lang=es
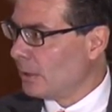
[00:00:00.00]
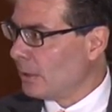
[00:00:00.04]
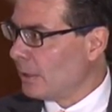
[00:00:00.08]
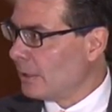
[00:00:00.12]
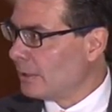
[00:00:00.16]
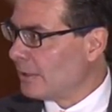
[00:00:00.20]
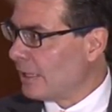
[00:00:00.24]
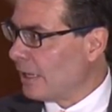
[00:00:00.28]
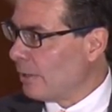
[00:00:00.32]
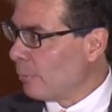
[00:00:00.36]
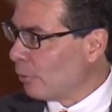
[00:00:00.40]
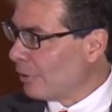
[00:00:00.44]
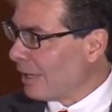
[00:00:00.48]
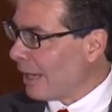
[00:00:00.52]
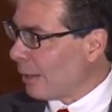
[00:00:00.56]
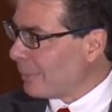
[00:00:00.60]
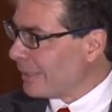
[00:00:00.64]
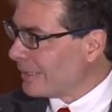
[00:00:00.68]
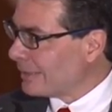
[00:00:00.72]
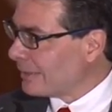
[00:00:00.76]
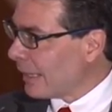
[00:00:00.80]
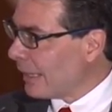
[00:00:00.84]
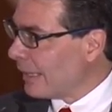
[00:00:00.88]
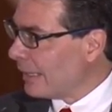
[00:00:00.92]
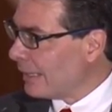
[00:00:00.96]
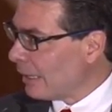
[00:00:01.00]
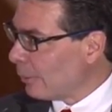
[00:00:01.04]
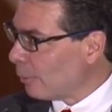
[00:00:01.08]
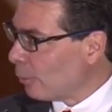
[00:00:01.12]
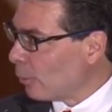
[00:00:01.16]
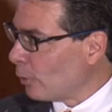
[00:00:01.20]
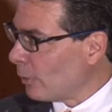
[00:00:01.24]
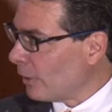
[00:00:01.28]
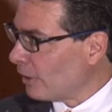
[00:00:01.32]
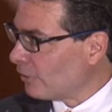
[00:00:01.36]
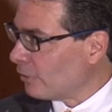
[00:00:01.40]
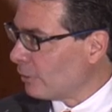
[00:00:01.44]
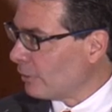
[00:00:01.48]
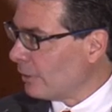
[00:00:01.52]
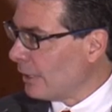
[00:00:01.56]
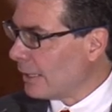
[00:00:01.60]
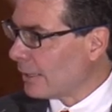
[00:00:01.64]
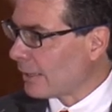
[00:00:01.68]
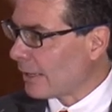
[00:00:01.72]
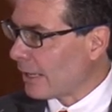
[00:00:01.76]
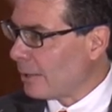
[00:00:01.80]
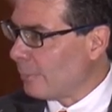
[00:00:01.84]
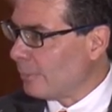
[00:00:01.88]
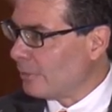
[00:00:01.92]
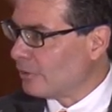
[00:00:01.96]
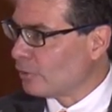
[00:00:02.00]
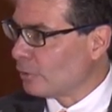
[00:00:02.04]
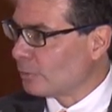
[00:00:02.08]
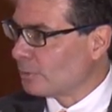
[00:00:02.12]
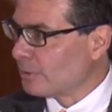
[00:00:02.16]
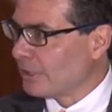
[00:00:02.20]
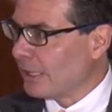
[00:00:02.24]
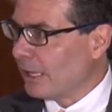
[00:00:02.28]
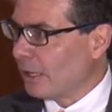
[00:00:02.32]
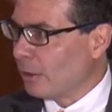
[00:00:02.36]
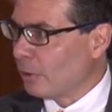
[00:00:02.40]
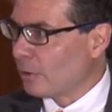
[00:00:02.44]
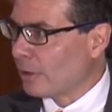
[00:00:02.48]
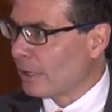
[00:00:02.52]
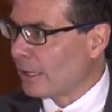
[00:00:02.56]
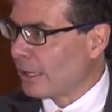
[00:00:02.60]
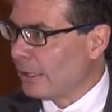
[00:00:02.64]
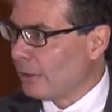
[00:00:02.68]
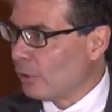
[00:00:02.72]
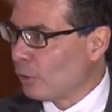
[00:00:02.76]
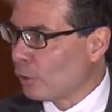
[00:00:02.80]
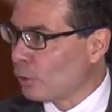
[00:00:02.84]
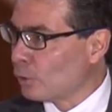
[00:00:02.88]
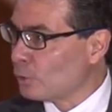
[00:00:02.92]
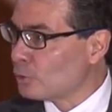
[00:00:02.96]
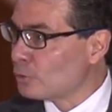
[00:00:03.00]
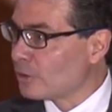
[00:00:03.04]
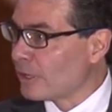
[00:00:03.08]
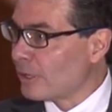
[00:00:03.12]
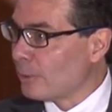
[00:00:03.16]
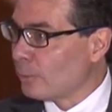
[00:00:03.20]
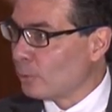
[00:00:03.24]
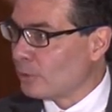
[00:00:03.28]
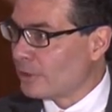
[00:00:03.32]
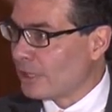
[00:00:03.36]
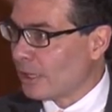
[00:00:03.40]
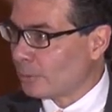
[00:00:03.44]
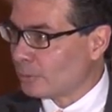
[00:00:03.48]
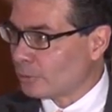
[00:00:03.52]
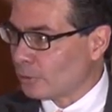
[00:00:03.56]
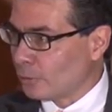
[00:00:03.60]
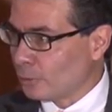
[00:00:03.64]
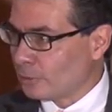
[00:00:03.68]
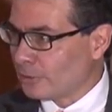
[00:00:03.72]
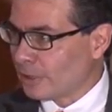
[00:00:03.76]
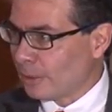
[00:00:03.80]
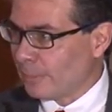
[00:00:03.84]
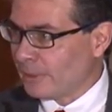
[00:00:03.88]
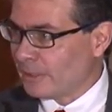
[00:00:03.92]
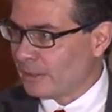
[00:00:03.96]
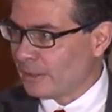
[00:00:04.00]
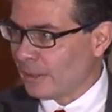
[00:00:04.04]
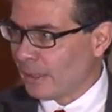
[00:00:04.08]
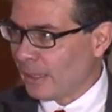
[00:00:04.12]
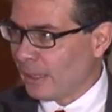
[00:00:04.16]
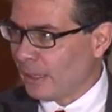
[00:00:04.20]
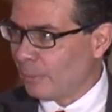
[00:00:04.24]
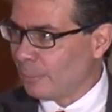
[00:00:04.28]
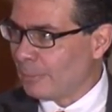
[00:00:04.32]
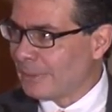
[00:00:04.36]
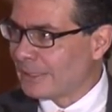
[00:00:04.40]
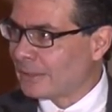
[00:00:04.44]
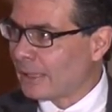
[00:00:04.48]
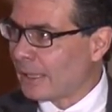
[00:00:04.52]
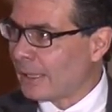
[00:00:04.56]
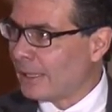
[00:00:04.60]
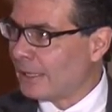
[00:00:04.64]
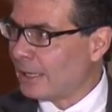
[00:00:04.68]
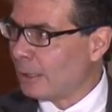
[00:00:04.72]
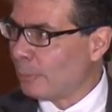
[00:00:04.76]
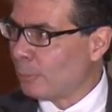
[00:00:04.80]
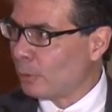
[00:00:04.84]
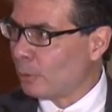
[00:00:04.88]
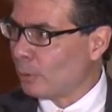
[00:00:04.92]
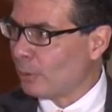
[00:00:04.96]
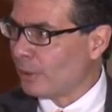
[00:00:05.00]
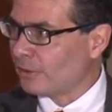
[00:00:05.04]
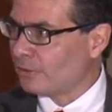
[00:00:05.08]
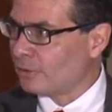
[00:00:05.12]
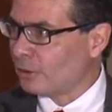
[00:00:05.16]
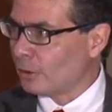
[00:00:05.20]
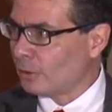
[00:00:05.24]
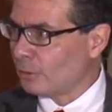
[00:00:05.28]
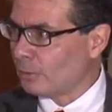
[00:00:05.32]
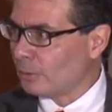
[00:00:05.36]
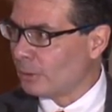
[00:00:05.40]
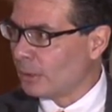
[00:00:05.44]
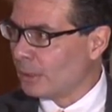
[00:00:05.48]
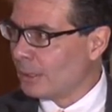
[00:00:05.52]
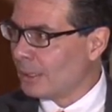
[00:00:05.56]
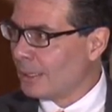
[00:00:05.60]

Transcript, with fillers: Y tenemos la mitad de la población en el régimen subsidiado que no contribuye absolutamente nada, mitad de la población